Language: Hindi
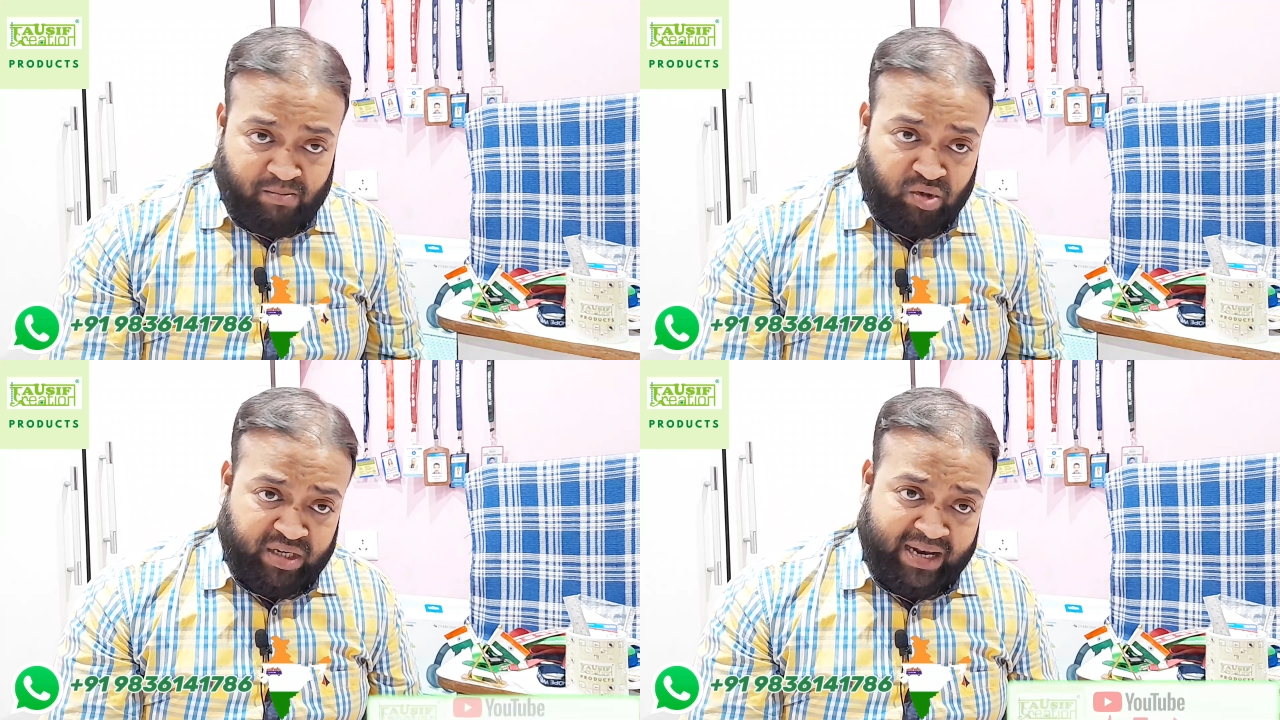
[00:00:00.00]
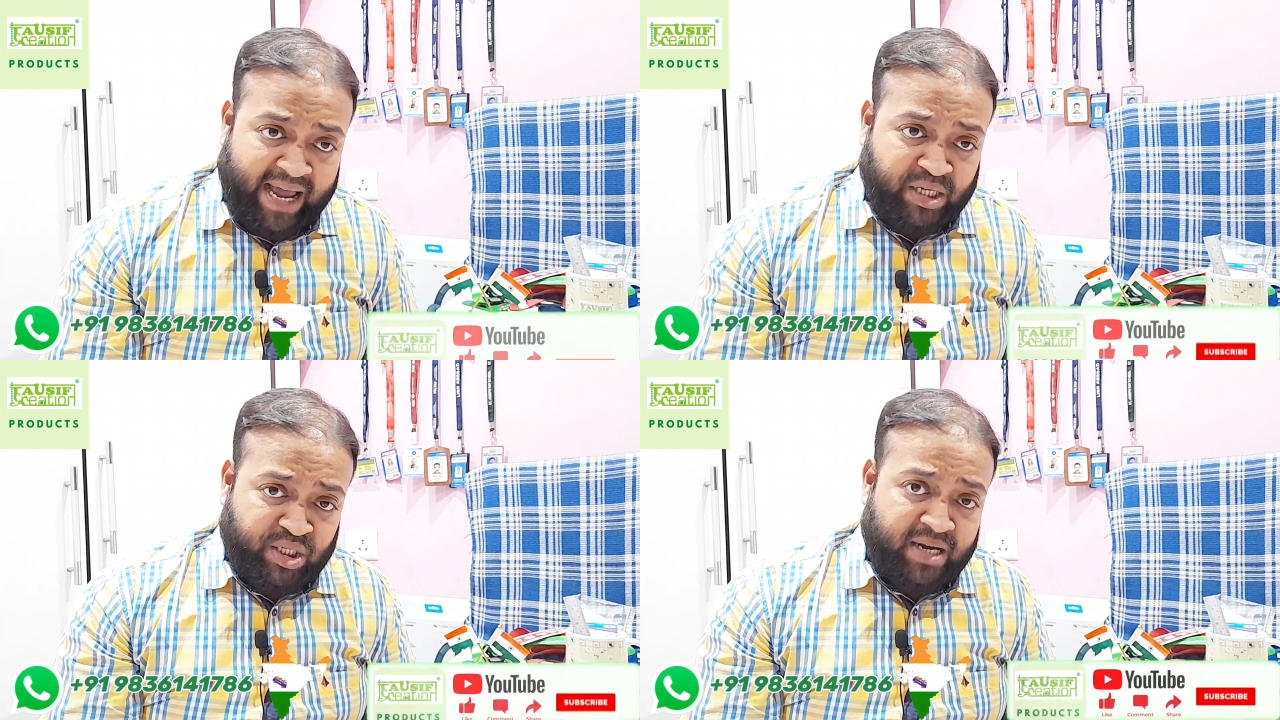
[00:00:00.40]
मुझे
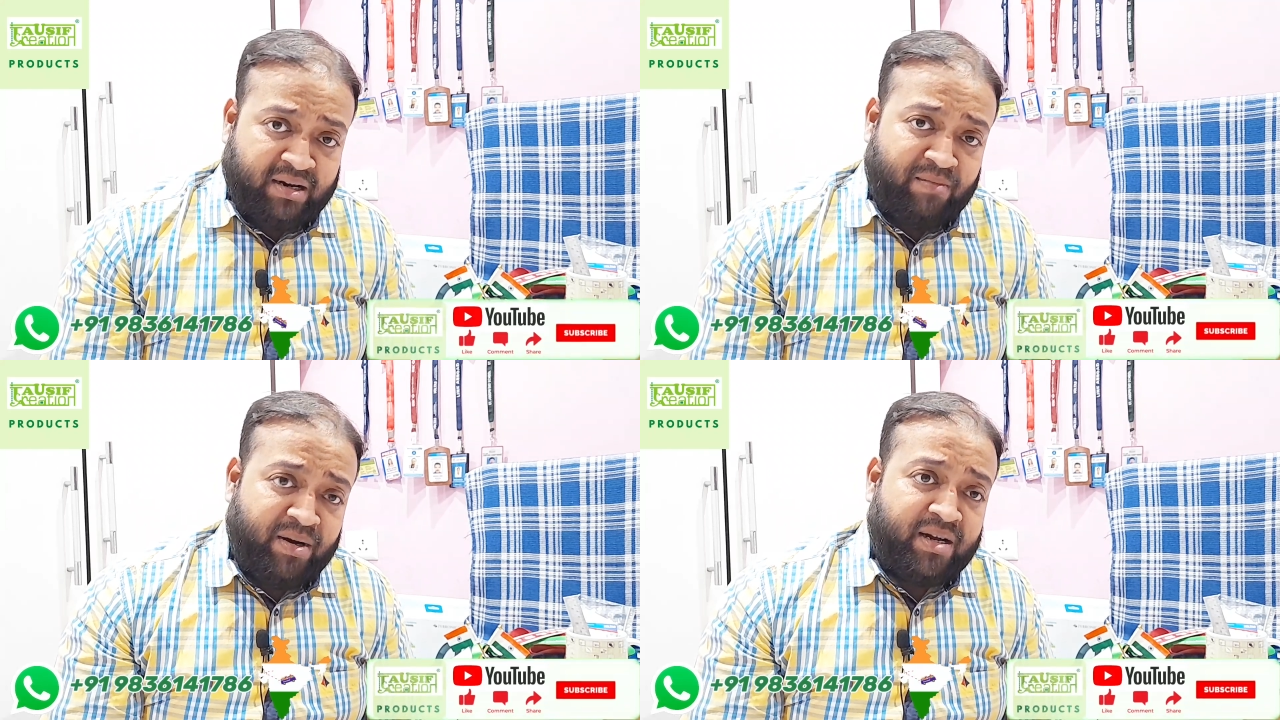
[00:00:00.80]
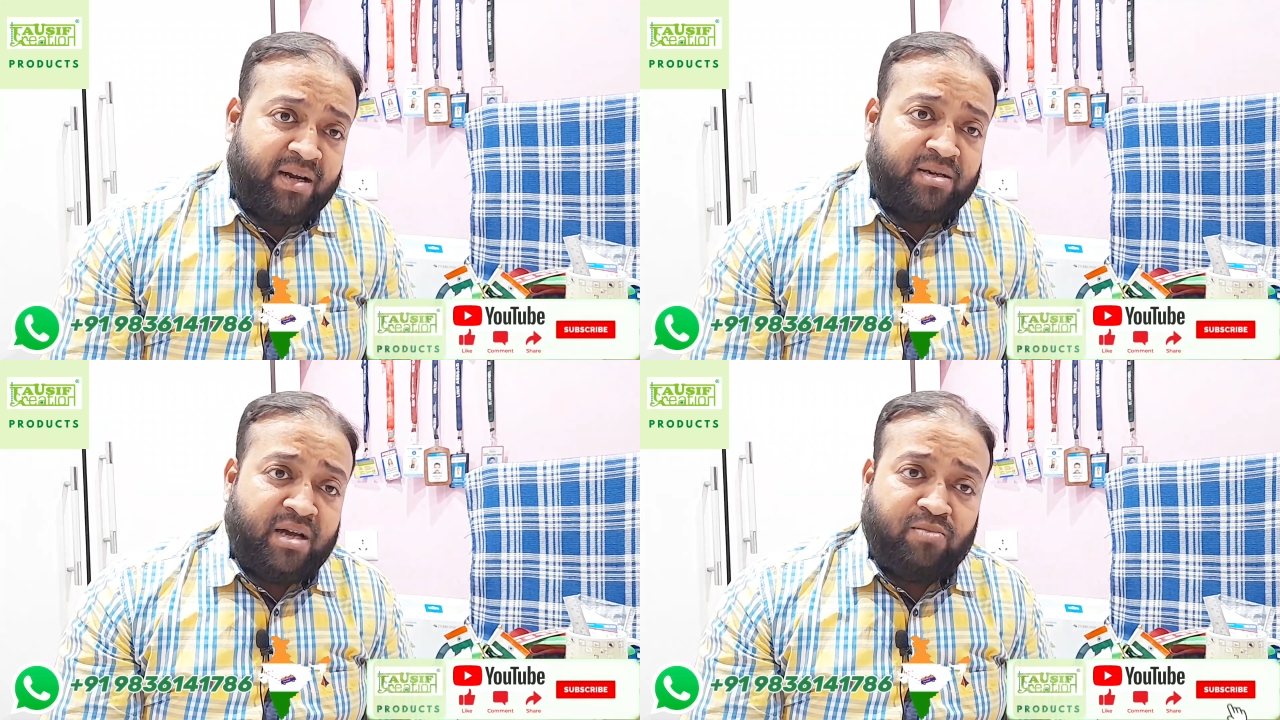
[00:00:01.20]
लाइक शेयर कमेंट
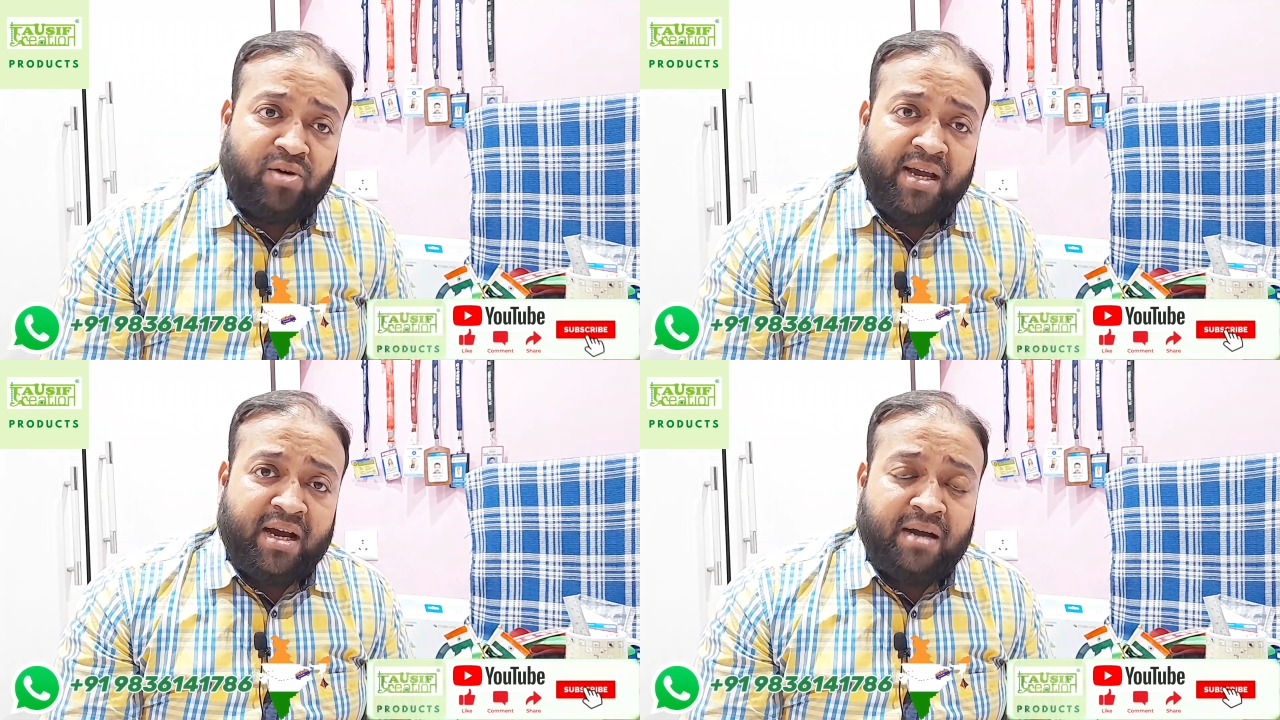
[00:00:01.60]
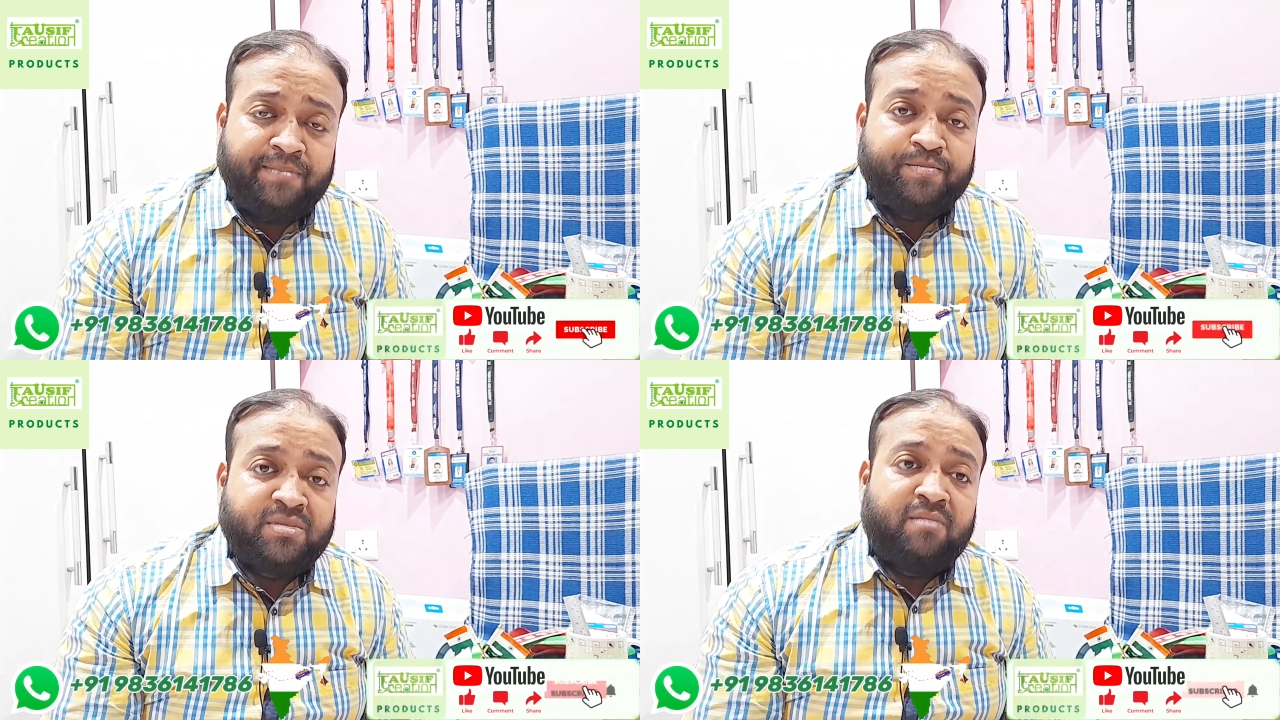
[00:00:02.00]
करके ना भूलिएगा
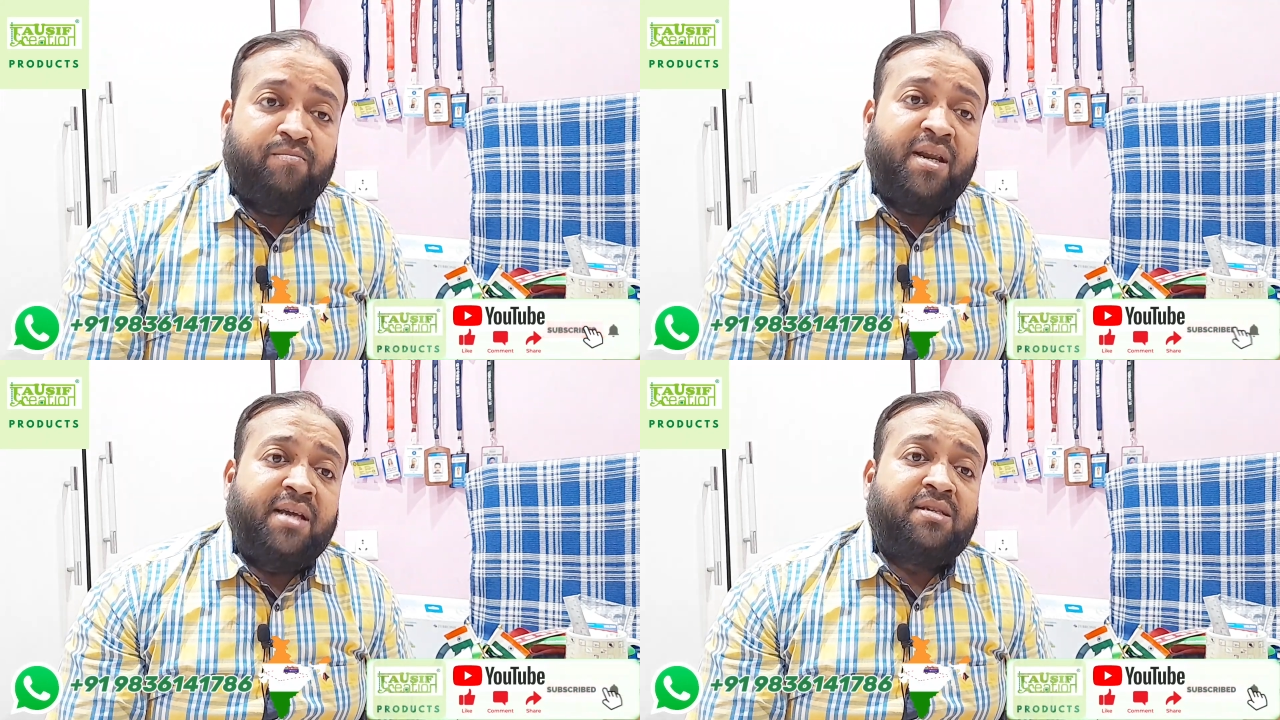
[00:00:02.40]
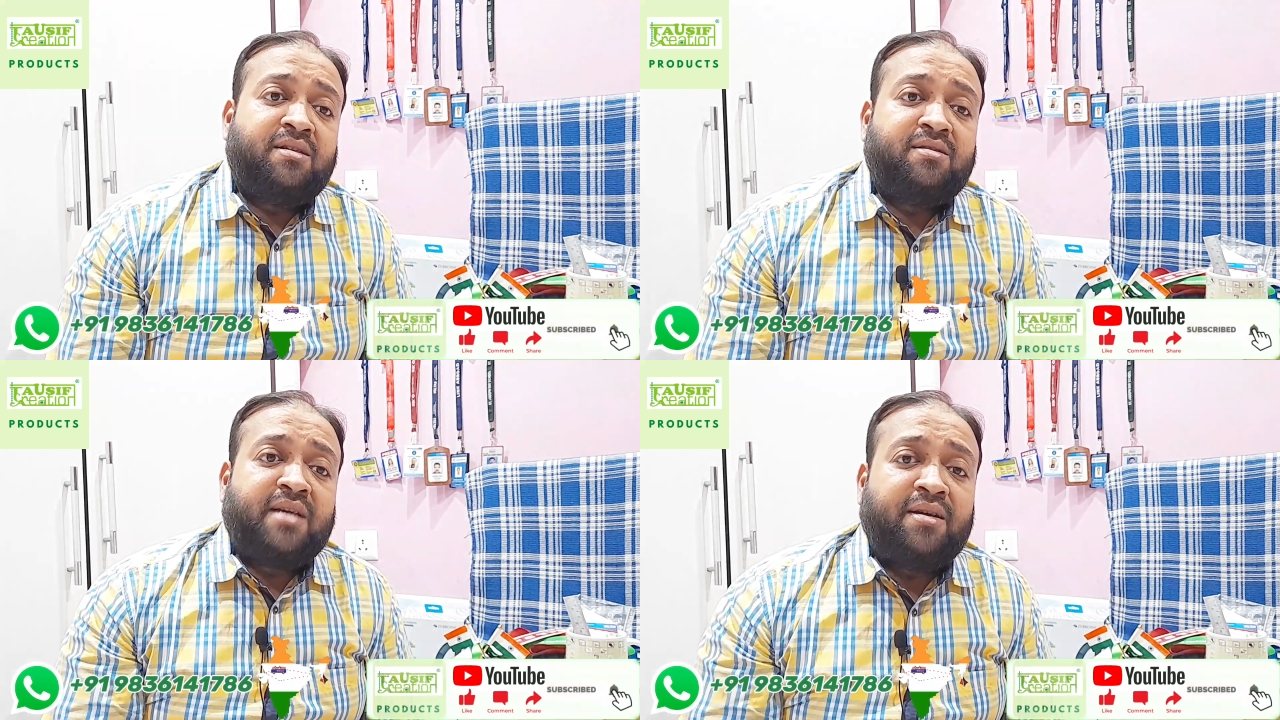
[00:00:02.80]
प्लीज़
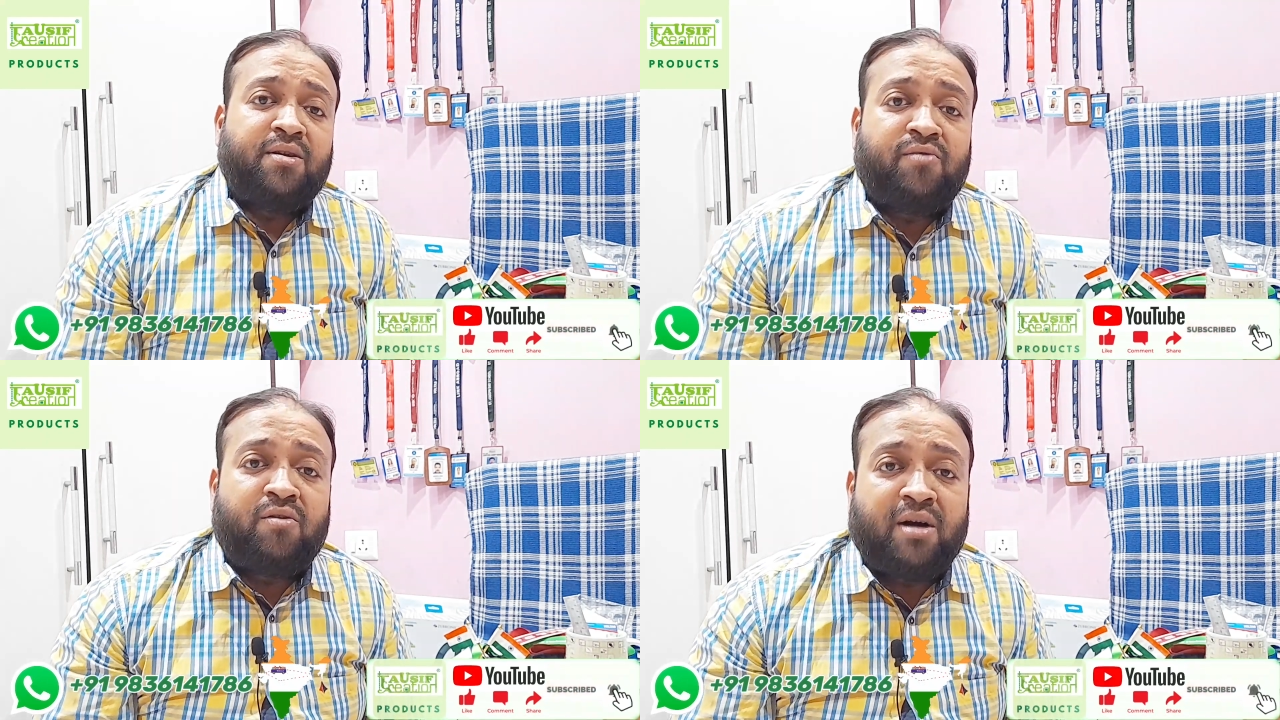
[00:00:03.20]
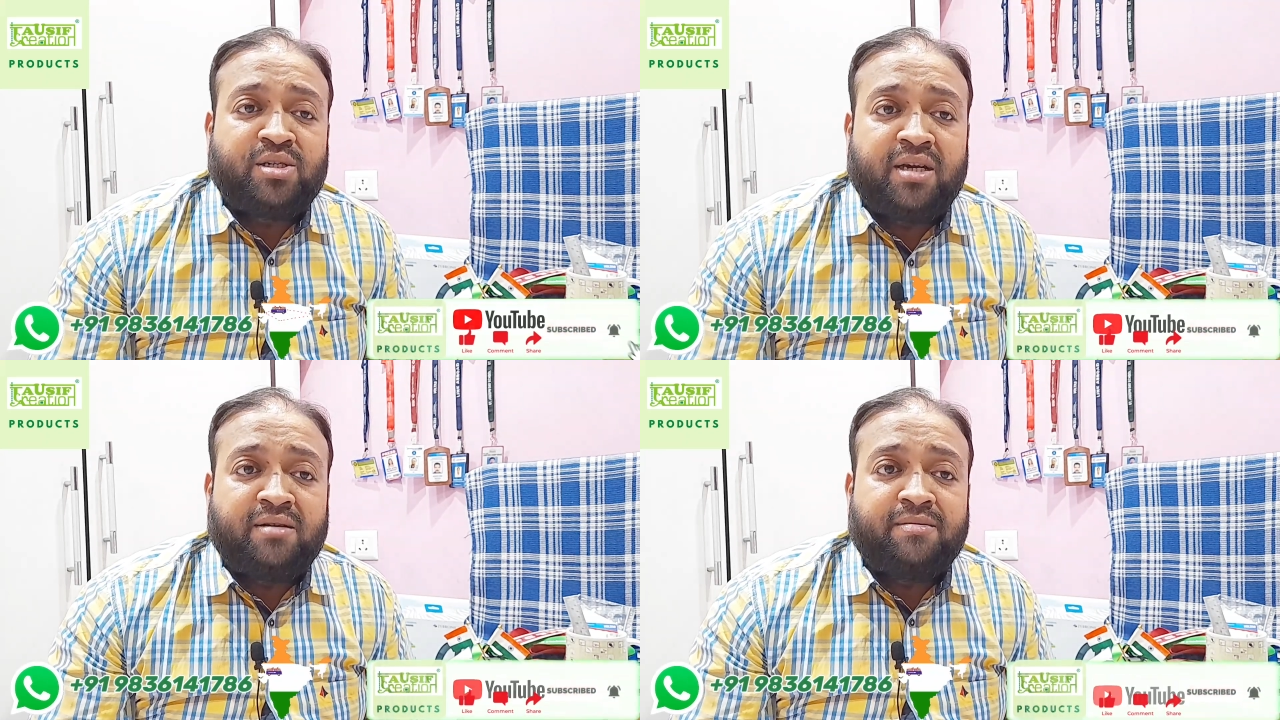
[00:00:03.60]
थैंक यू फॉर
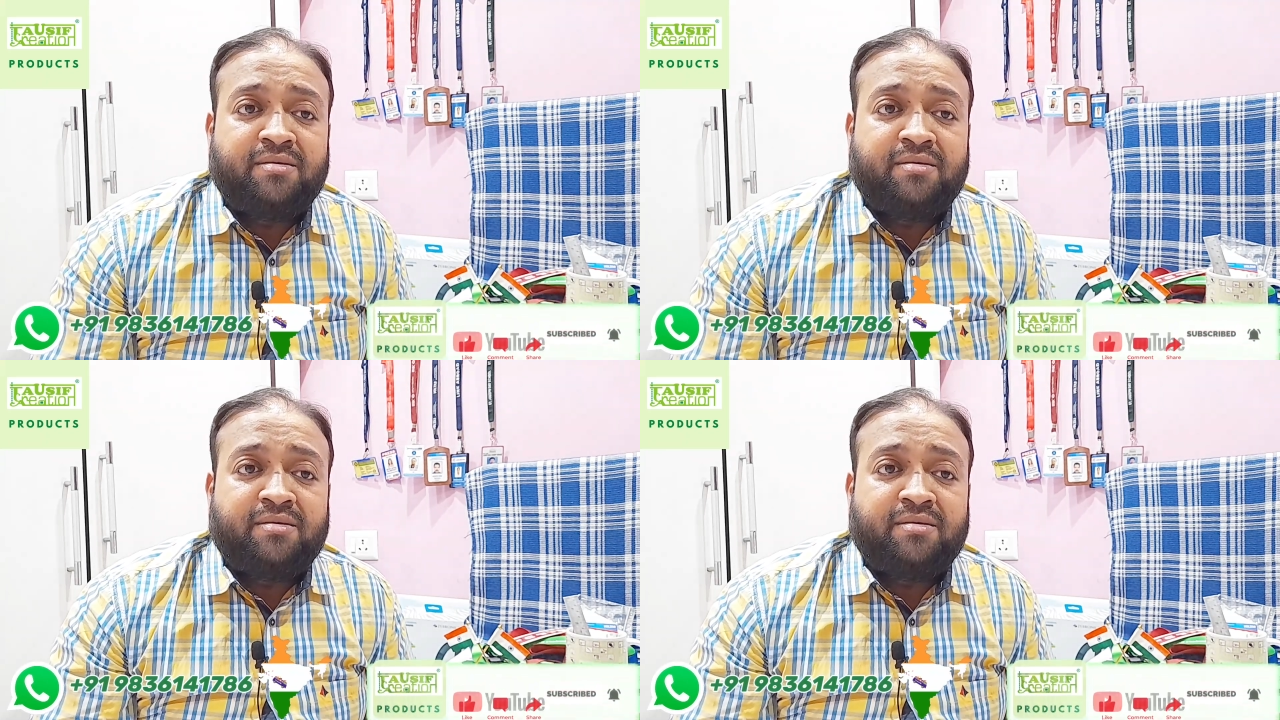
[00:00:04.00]
वॉचिंग